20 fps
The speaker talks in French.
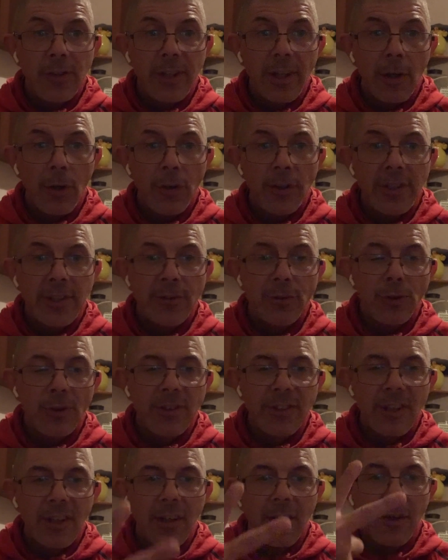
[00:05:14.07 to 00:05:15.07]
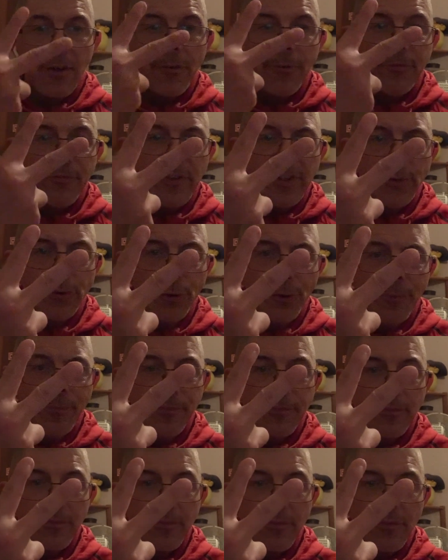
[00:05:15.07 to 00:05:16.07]
qu'elle renaît sur sa V2,
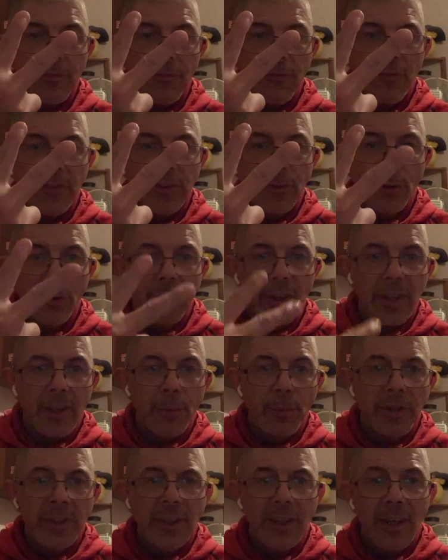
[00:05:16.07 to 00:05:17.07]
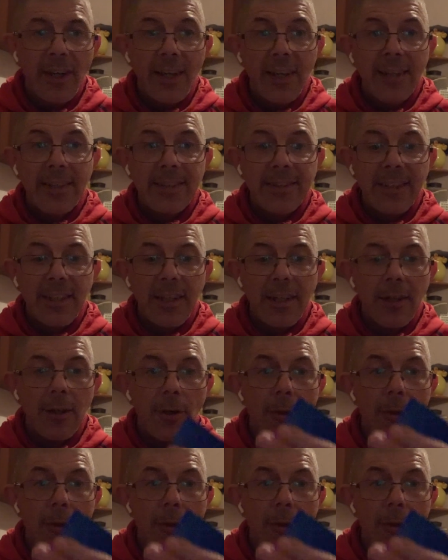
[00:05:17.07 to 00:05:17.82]
V2, et eh oui, c'est